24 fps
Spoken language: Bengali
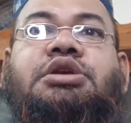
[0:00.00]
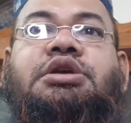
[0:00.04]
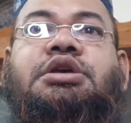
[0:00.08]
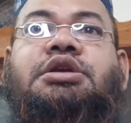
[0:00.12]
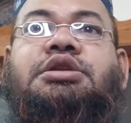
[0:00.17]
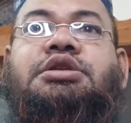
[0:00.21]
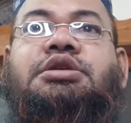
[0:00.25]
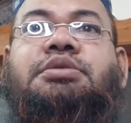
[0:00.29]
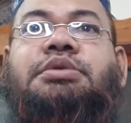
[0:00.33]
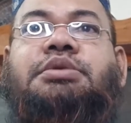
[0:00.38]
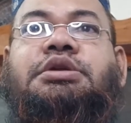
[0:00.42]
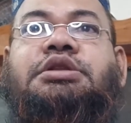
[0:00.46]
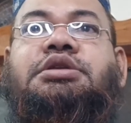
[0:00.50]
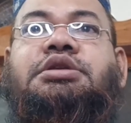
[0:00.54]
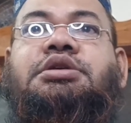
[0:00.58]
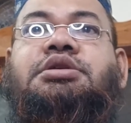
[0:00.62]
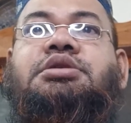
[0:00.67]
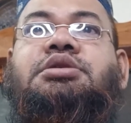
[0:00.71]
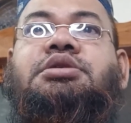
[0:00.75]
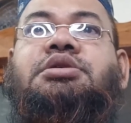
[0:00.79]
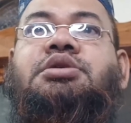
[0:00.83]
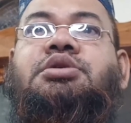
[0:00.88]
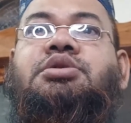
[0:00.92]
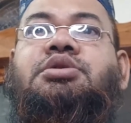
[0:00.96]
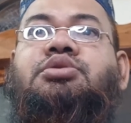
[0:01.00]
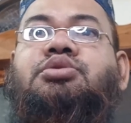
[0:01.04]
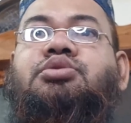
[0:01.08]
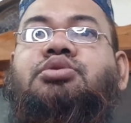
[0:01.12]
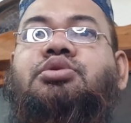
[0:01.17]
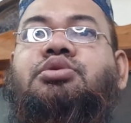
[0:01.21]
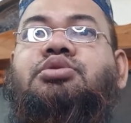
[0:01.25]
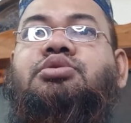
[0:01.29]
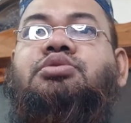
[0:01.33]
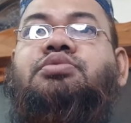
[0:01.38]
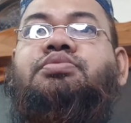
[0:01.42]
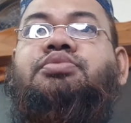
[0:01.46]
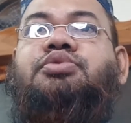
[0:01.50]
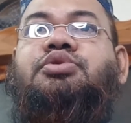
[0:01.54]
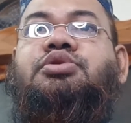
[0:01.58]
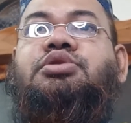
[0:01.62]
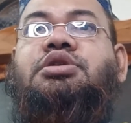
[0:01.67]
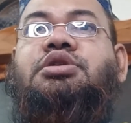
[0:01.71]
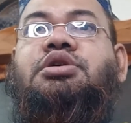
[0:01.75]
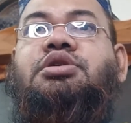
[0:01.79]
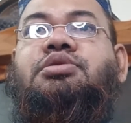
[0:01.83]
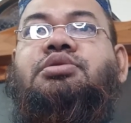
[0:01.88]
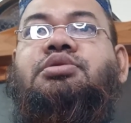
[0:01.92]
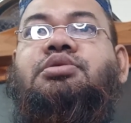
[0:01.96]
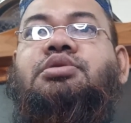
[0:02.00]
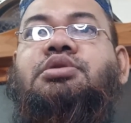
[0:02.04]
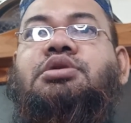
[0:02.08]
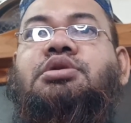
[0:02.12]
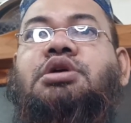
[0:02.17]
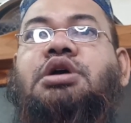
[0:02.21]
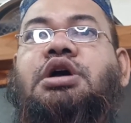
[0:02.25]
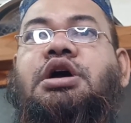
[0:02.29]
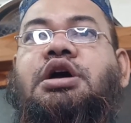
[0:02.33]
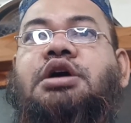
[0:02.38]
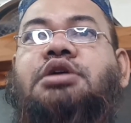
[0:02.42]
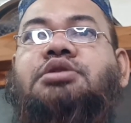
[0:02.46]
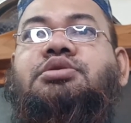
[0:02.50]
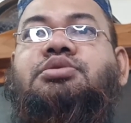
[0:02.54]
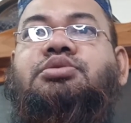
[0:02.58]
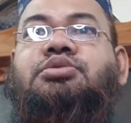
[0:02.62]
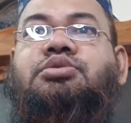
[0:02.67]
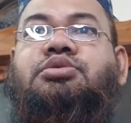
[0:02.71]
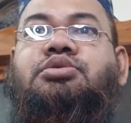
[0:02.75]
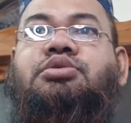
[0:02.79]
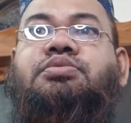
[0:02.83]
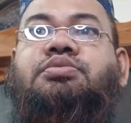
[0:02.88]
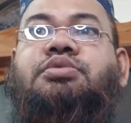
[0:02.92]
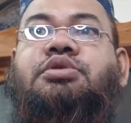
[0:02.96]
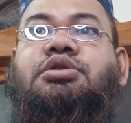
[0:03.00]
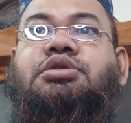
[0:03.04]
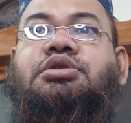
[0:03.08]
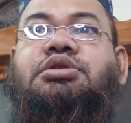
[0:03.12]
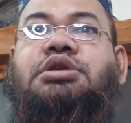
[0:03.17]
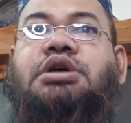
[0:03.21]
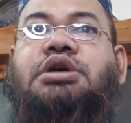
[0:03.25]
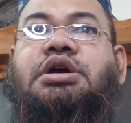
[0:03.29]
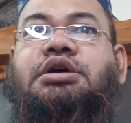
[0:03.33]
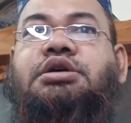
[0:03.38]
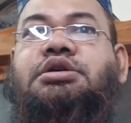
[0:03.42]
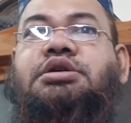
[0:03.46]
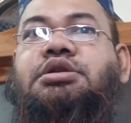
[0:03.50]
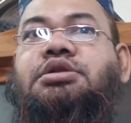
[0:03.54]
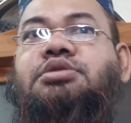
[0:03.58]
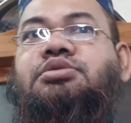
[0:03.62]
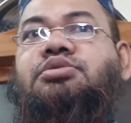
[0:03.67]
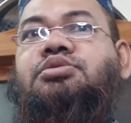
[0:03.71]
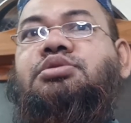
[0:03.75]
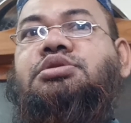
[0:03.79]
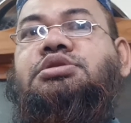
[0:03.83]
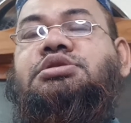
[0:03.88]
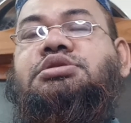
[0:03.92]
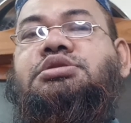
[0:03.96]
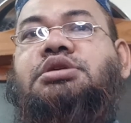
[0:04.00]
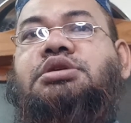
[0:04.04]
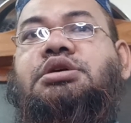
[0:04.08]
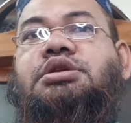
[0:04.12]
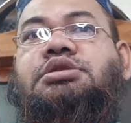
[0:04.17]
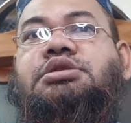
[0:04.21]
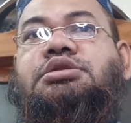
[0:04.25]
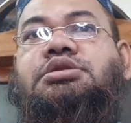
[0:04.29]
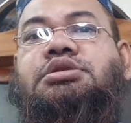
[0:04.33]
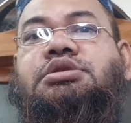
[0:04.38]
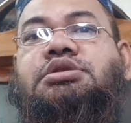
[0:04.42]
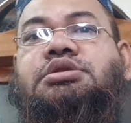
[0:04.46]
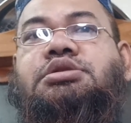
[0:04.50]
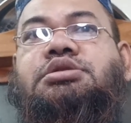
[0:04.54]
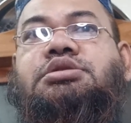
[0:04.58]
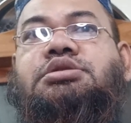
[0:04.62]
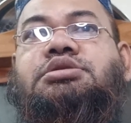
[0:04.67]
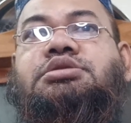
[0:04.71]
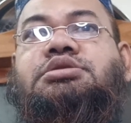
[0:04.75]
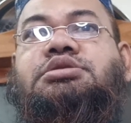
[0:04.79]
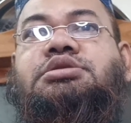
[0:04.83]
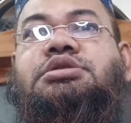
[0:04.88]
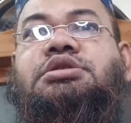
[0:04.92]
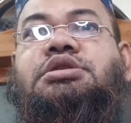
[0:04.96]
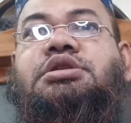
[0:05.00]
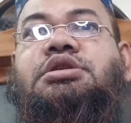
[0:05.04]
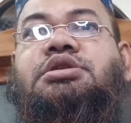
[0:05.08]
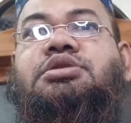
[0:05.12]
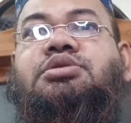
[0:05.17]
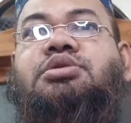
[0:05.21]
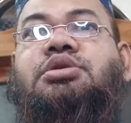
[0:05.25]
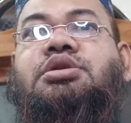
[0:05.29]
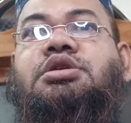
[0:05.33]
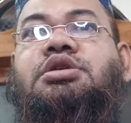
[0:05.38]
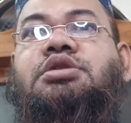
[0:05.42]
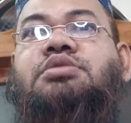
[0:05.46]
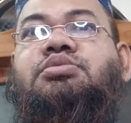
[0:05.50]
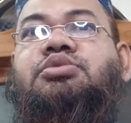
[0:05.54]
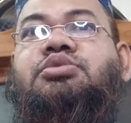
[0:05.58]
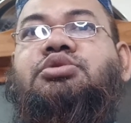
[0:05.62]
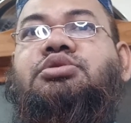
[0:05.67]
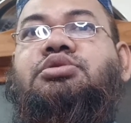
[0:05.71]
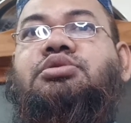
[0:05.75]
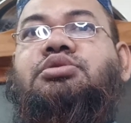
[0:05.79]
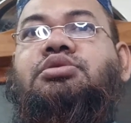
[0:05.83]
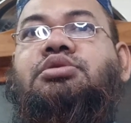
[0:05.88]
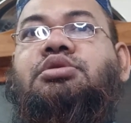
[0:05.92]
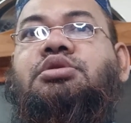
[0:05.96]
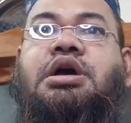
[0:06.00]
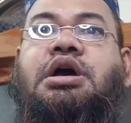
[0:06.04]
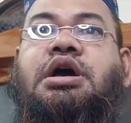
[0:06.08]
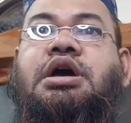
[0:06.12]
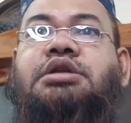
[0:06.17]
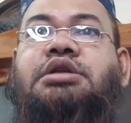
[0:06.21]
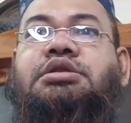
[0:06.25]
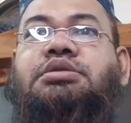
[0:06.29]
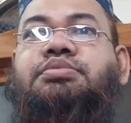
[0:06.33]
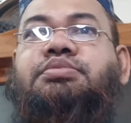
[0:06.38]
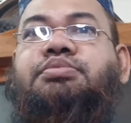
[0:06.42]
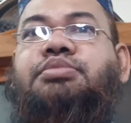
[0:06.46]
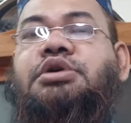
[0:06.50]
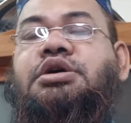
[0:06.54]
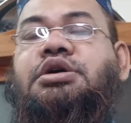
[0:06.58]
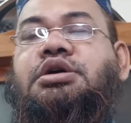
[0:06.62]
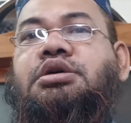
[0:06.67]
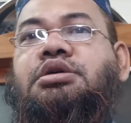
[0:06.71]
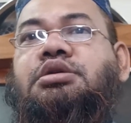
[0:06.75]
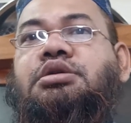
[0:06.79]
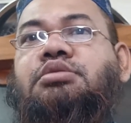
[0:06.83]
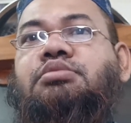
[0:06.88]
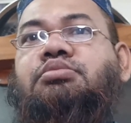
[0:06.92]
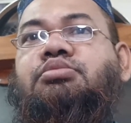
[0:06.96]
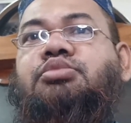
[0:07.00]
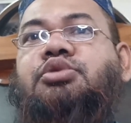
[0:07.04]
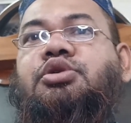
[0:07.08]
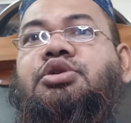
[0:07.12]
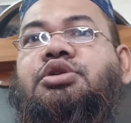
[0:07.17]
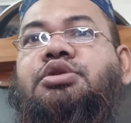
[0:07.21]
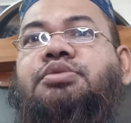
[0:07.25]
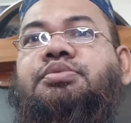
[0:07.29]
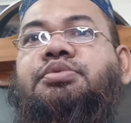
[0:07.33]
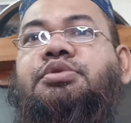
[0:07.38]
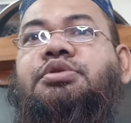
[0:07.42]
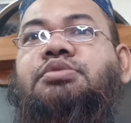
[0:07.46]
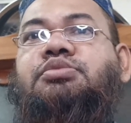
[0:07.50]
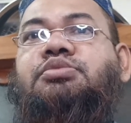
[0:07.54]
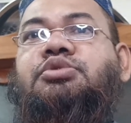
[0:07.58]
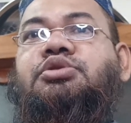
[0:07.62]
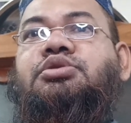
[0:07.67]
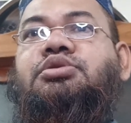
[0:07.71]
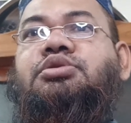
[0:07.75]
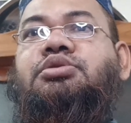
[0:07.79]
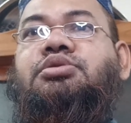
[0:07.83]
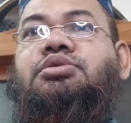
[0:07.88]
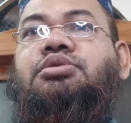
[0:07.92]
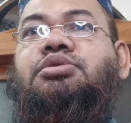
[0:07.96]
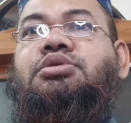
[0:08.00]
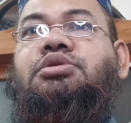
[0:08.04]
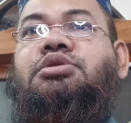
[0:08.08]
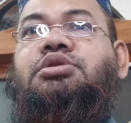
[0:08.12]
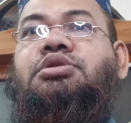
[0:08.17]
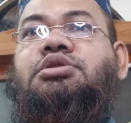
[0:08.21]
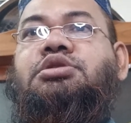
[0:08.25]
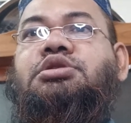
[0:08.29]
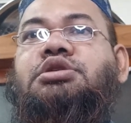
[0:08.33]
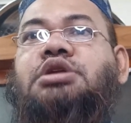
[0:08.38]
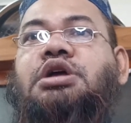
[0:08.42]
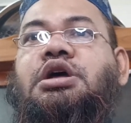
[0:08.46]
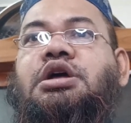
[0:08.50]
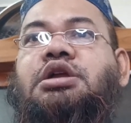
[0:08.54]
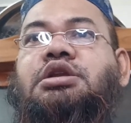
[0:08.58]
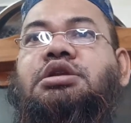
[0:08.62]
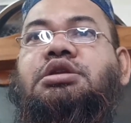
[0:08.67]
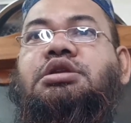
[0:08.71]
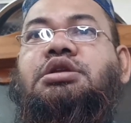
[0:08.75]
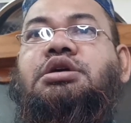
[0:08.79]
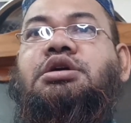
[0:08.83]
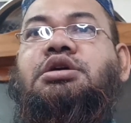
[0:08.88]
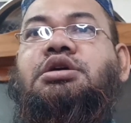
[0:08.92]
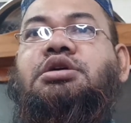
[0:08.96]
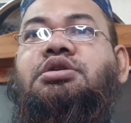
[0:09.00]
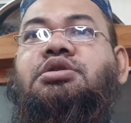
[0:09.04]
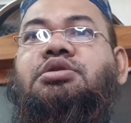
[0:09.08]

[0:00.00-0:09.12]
গেটে ব্যথার তরুণ প্রদাহ হাঁটুর দুর্বলতা আক্রান্ত স্থল ঝিনে ধরার মতো হাত পা বরফের মতো ঠান্ডা